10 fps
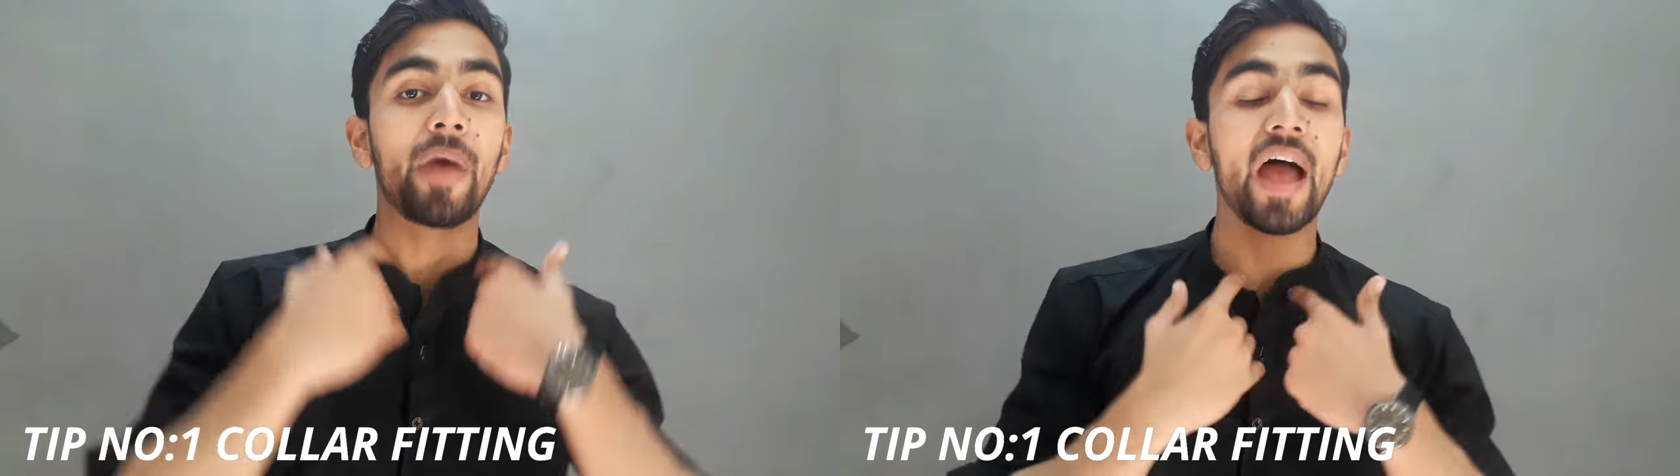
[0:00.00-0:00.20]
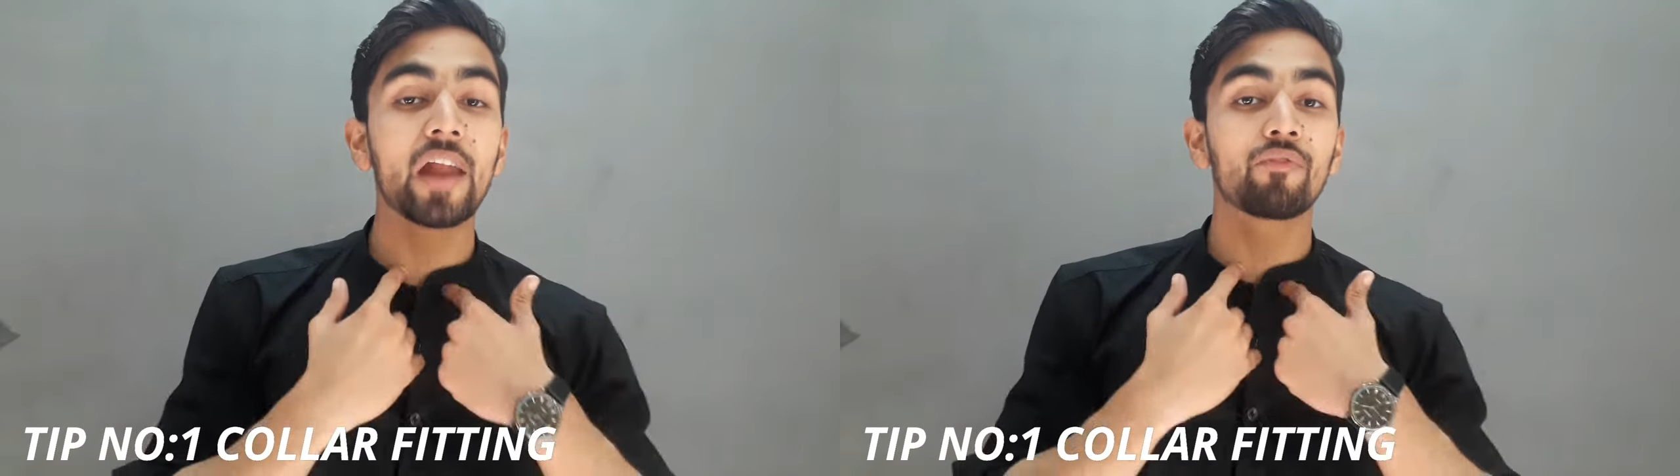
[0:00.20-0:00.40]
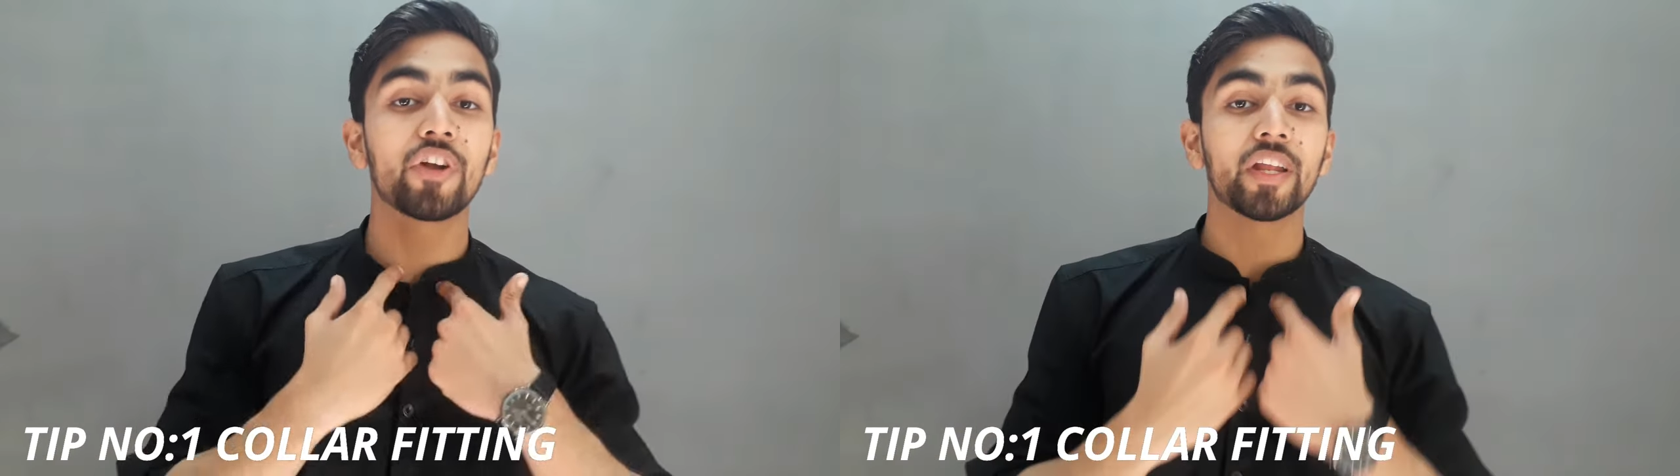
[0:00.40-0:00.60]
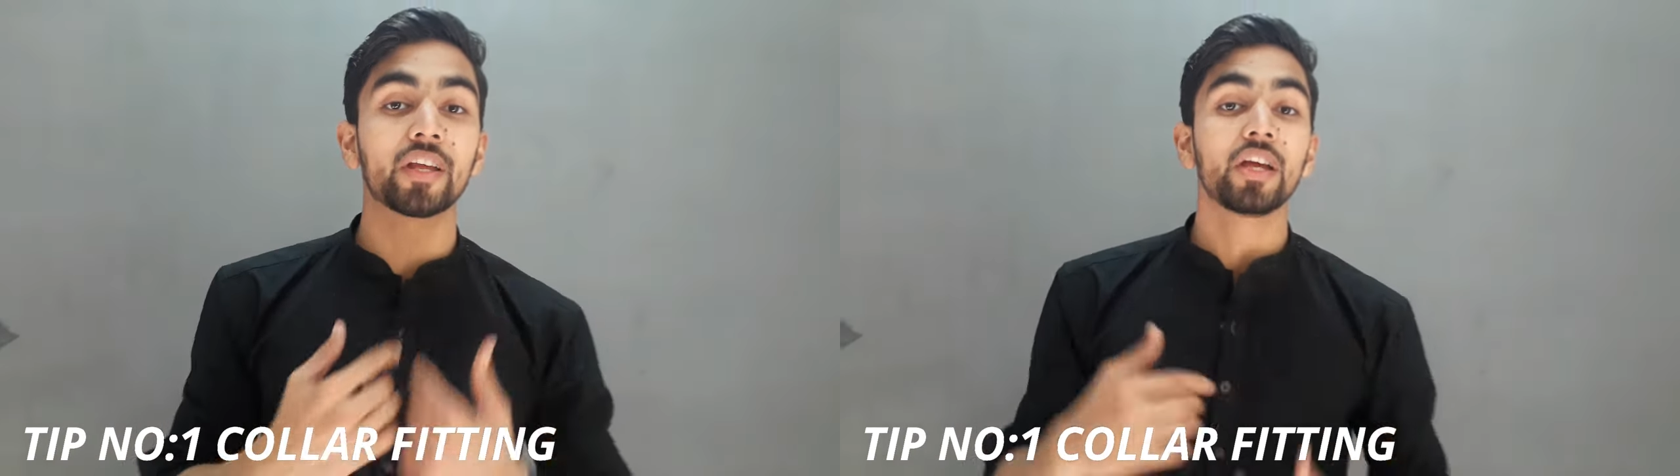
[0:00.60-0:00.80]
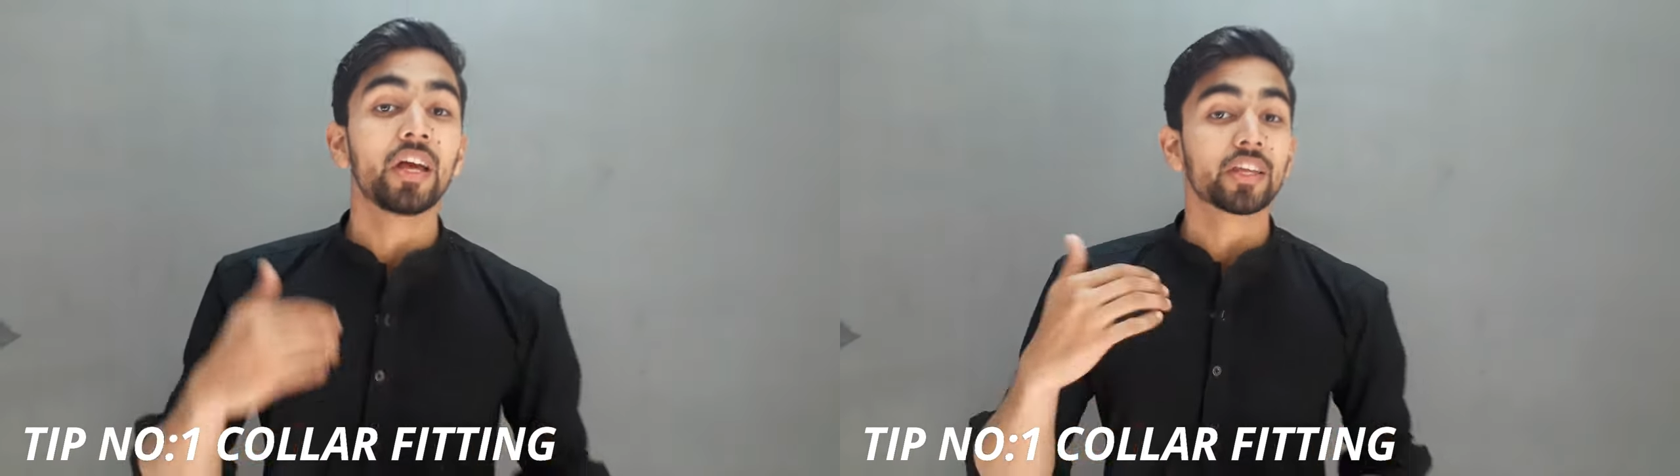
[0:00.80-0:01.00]
बैन
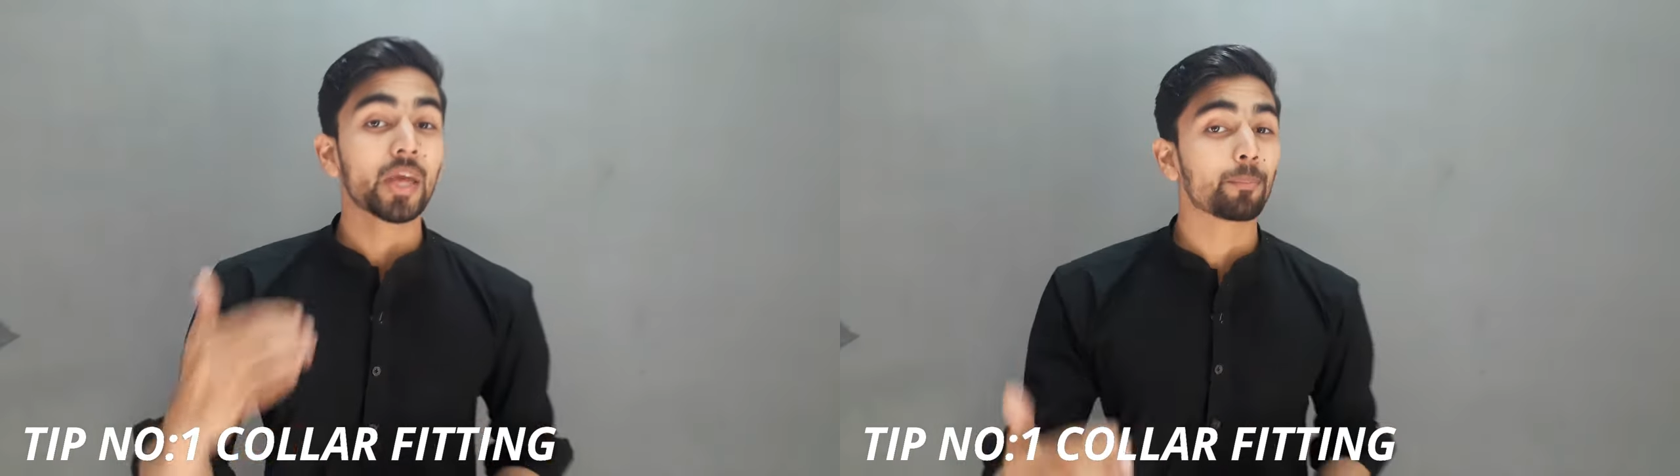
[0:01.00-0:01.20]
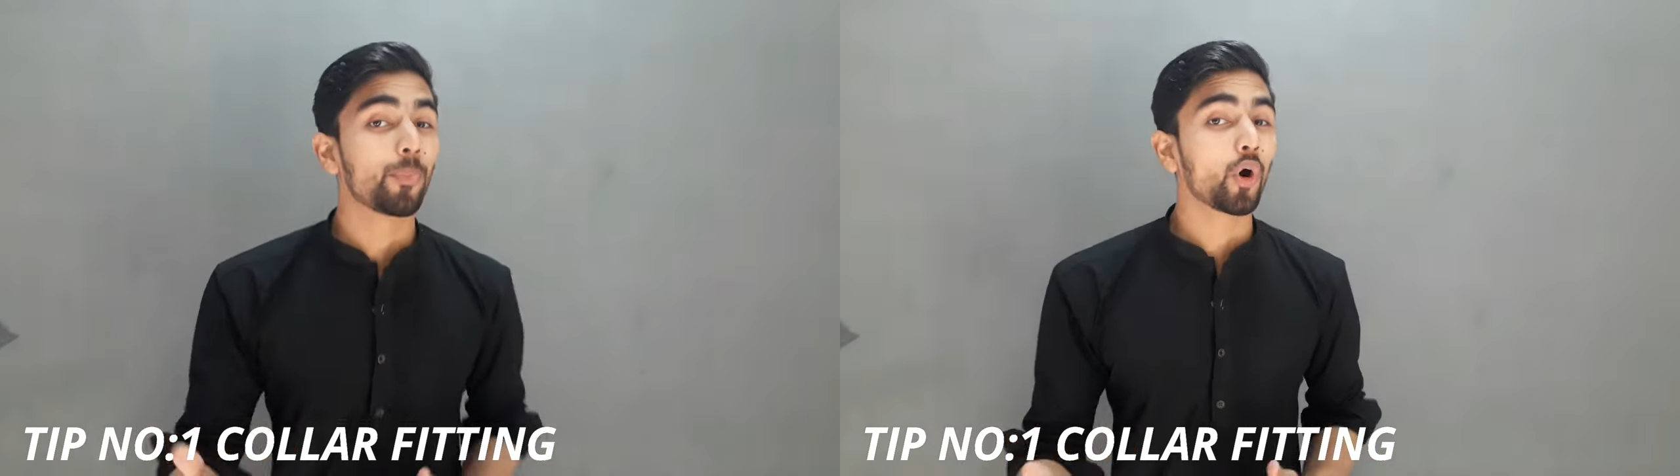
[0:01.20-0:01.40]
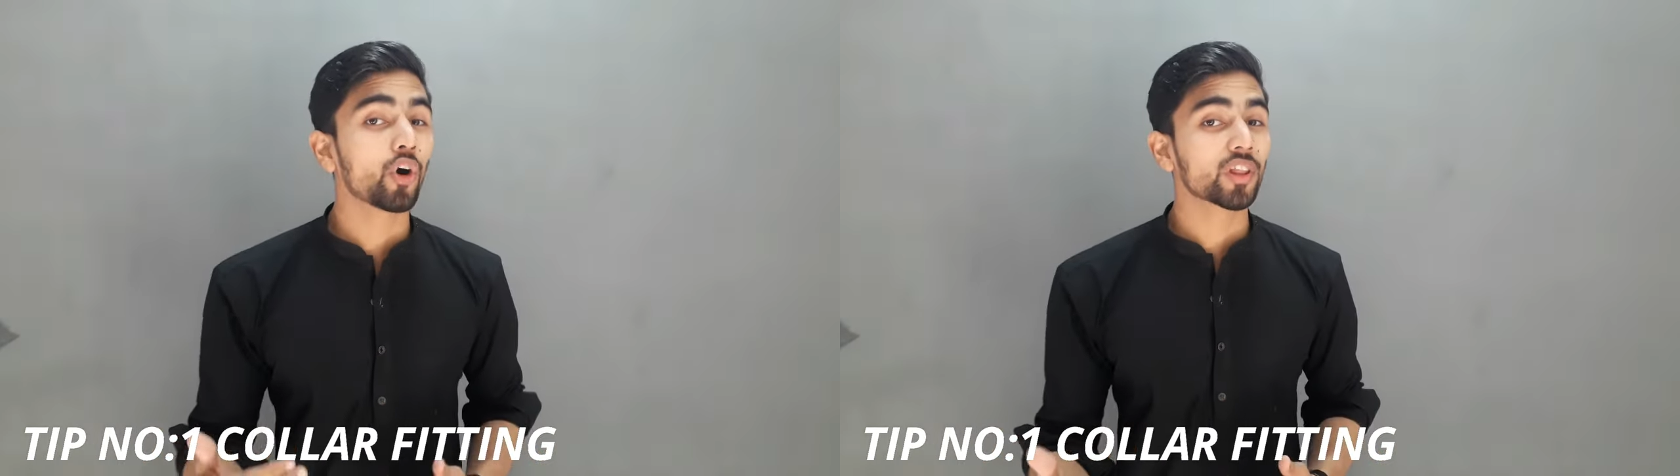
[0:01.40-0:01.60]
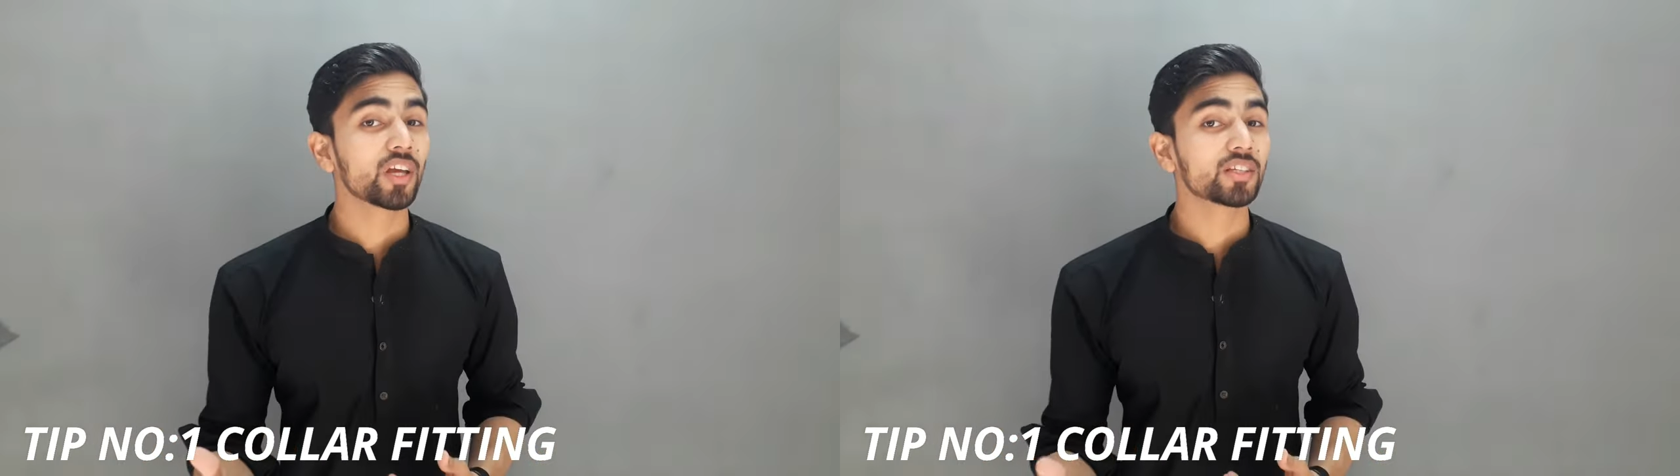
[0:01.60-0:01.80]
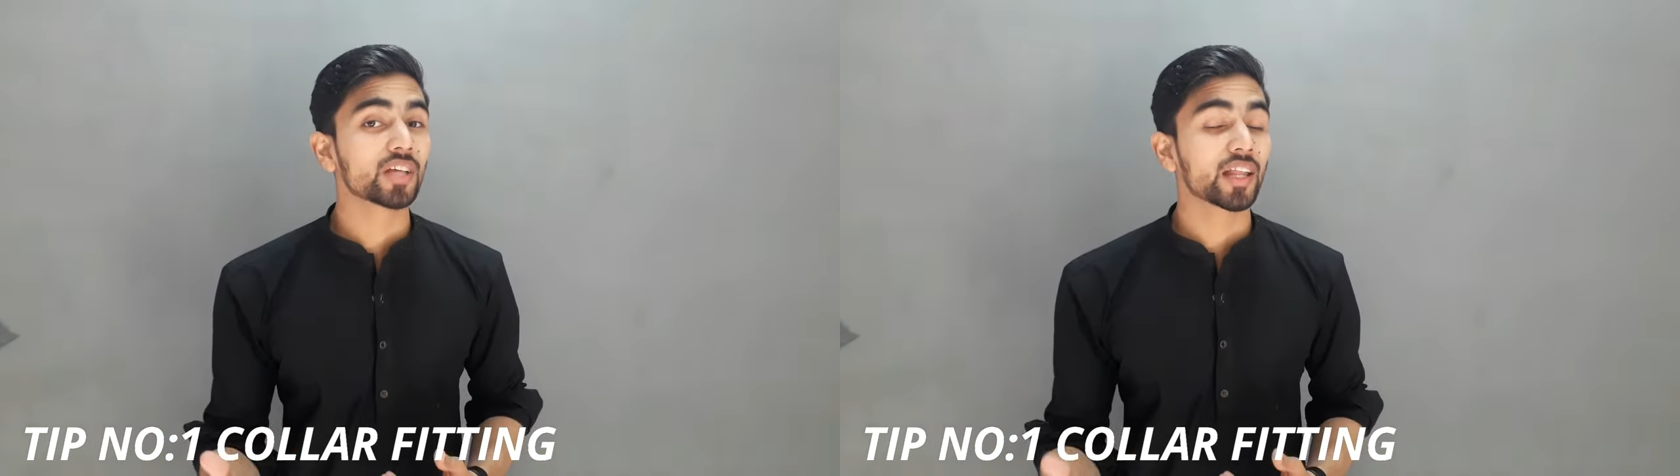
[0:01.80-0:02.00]
फिटिंग ये बहुत
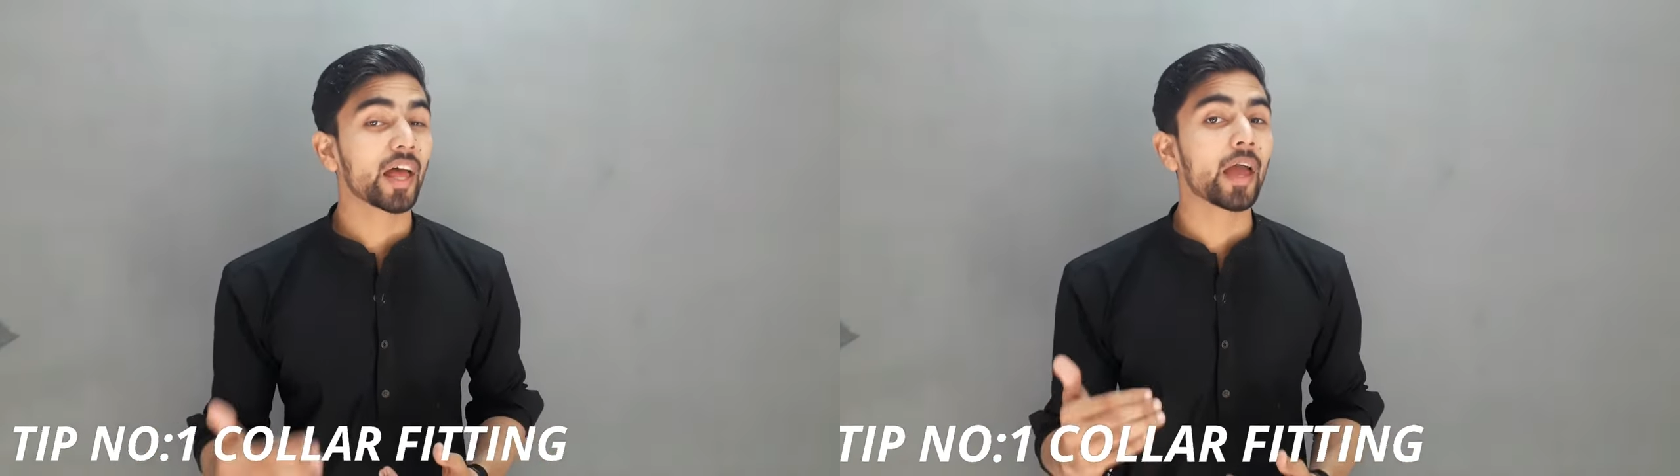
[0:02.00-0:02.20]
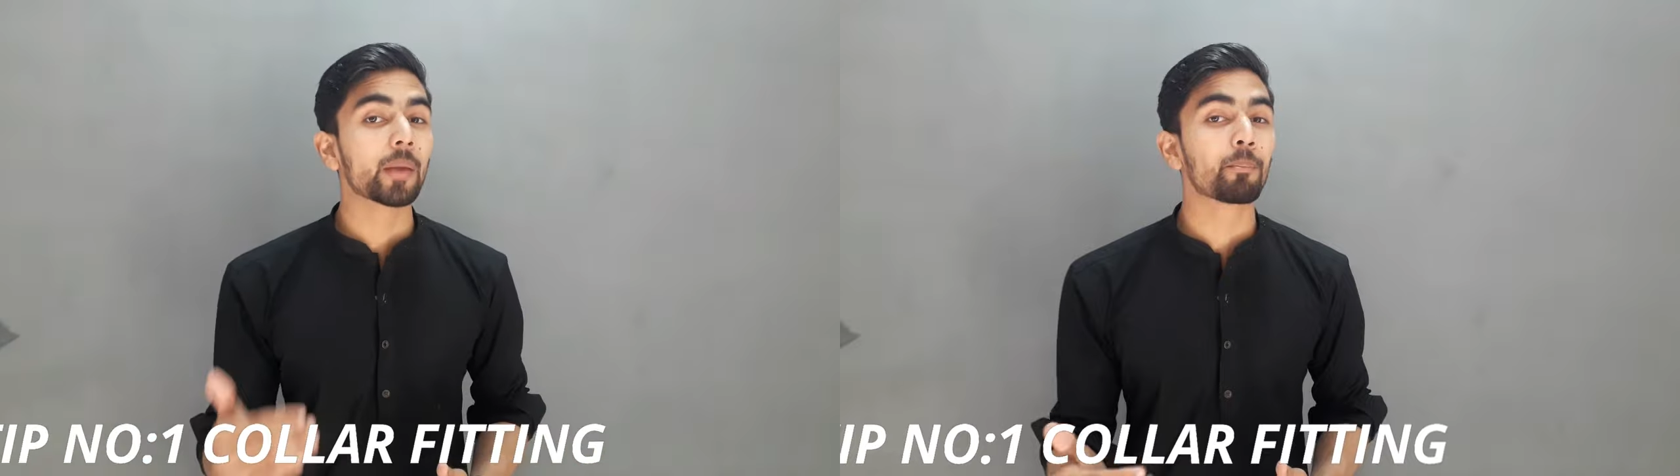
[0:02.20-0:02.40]
ही ज्यादा